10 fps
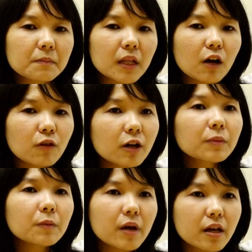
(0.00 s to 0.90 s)
melakukan
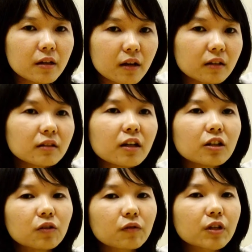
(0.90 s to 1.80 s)
perbaikan dan
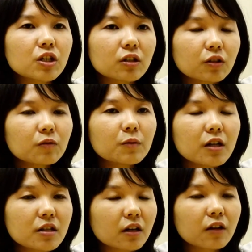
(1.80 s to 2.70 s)
innovation itu
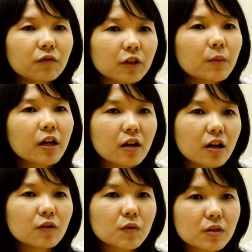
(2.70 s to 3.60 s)
berdasarkan feedback
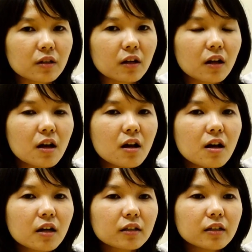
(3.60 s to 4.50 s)
dari user.
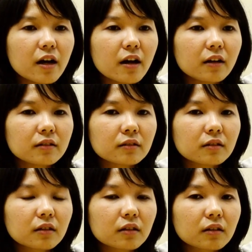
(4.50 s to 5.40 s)

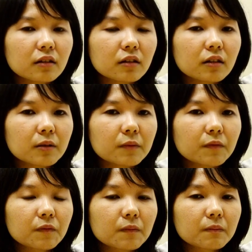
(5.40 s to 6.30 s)
Dan uh,
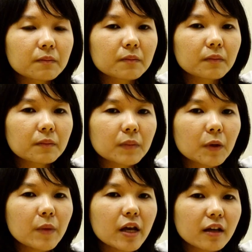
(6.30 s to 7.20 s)

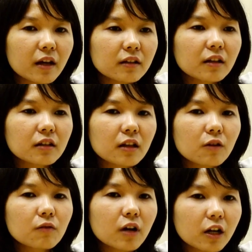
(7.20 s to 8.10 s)
perbaikan yang
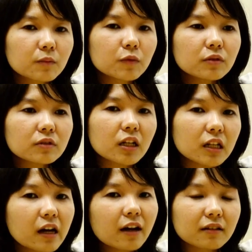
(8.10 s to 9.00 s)
dilakukan pun
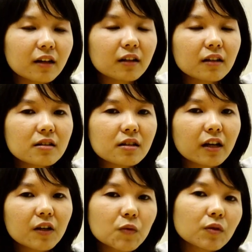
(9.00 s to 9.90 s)
terlihat karena
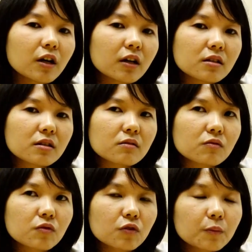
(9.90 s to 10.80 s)
saya sudah
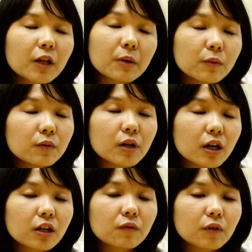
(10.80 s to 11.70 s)
cukup lama
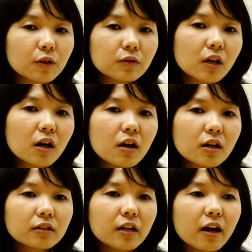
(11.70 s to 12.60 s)
menggunakan Evernote
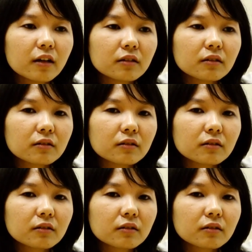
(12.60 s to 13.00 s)
dan